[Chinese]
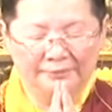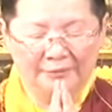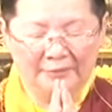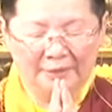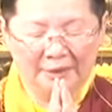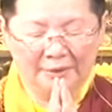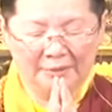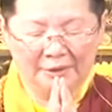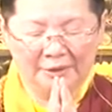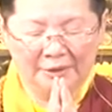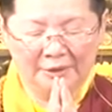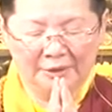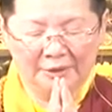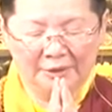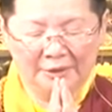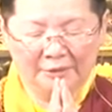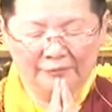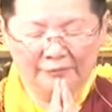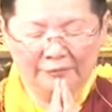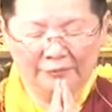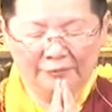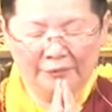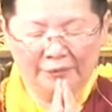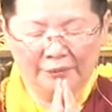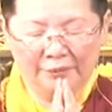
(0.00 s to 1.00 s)
那么
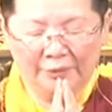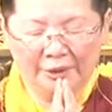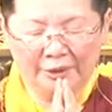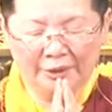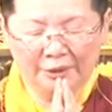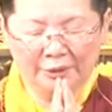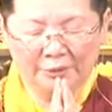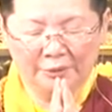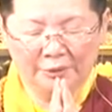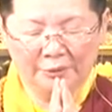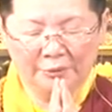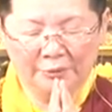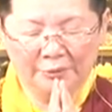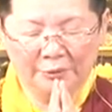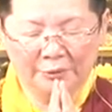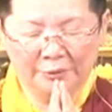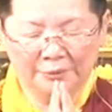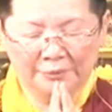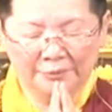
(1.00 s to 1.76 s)
真福会度母，